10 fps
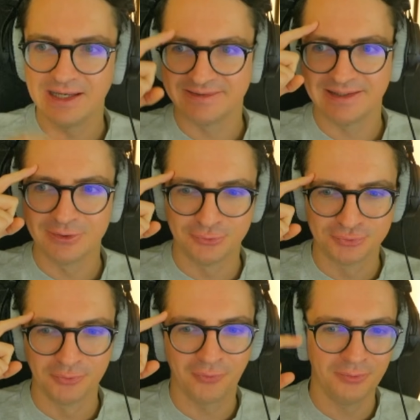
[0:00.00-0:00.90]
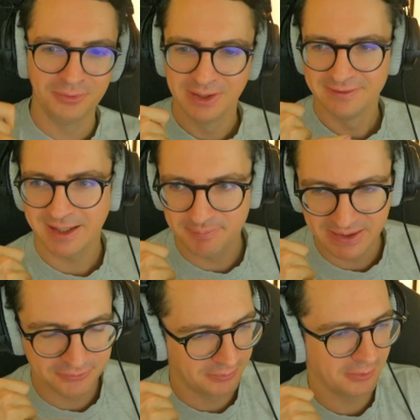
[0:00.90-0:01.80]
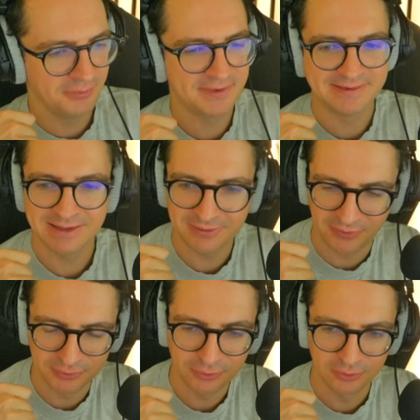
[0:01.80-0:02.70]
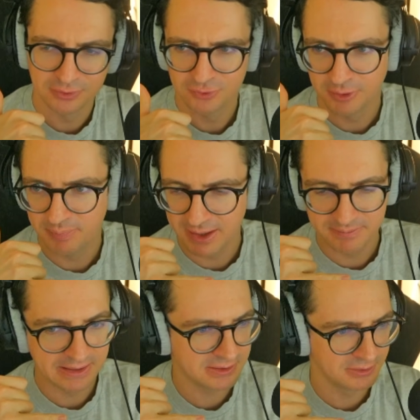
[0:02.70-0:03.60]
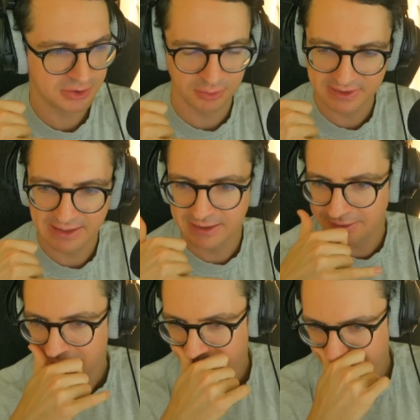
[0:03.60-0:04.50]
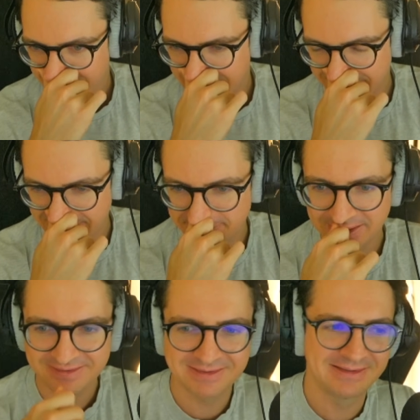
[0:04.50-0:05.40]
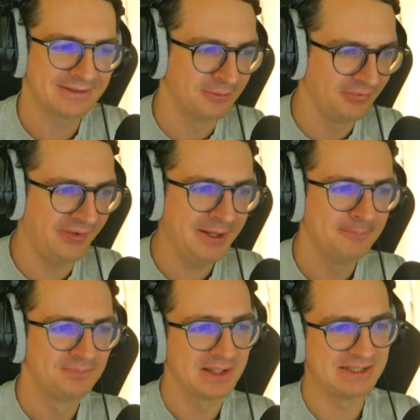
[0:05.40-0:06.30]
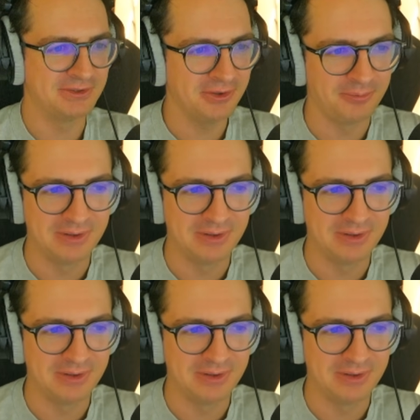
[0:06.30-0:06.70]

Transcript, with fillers: là t'es la goutte au front, t'appelles ton ref qui t'a vendu le truc, s'il te plaît mec, euh, je suis en galère. Qu'est-ce qui se passe Qu'est-ce qu'on fait J'adore